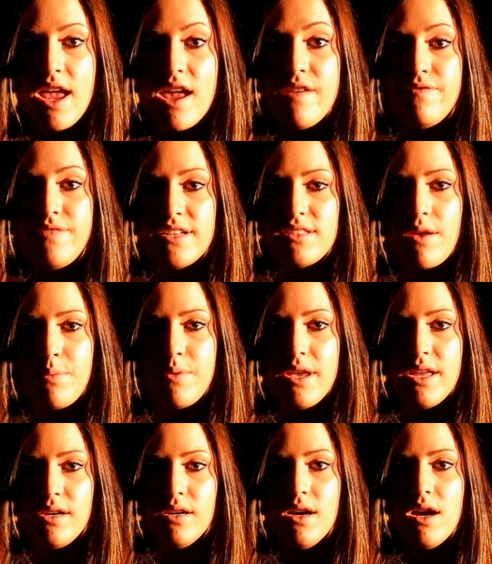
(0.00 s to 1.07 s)
e fa
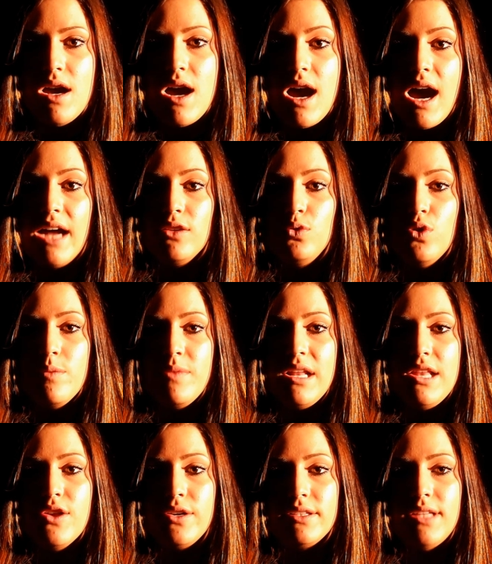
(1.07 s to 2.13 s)
saper a due
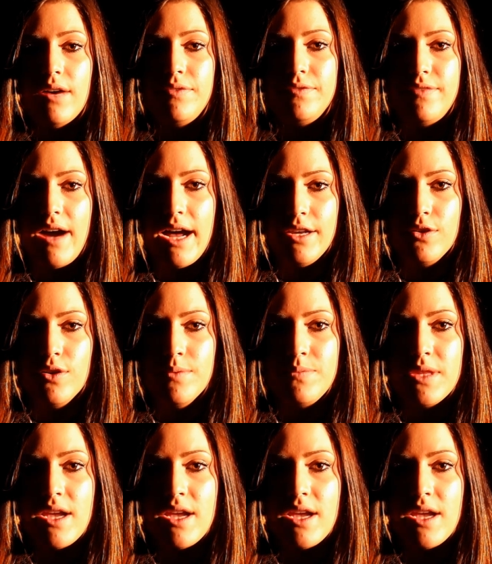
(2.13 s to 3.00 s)
miglior d'affano